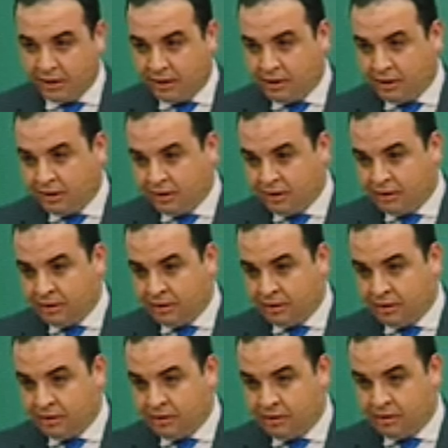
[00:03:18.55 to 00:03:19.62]

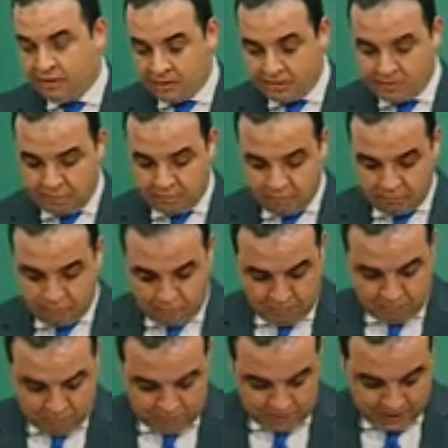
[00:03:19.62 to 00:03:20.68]
آه،
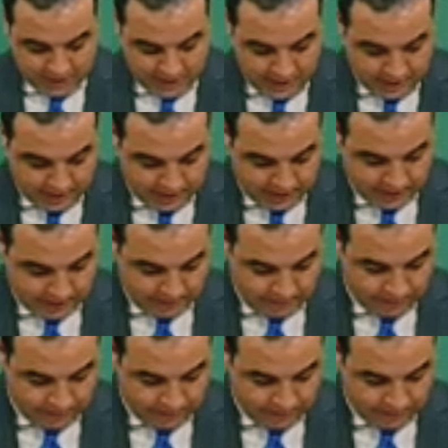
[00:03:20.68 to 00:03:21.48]
الى الى تسعفني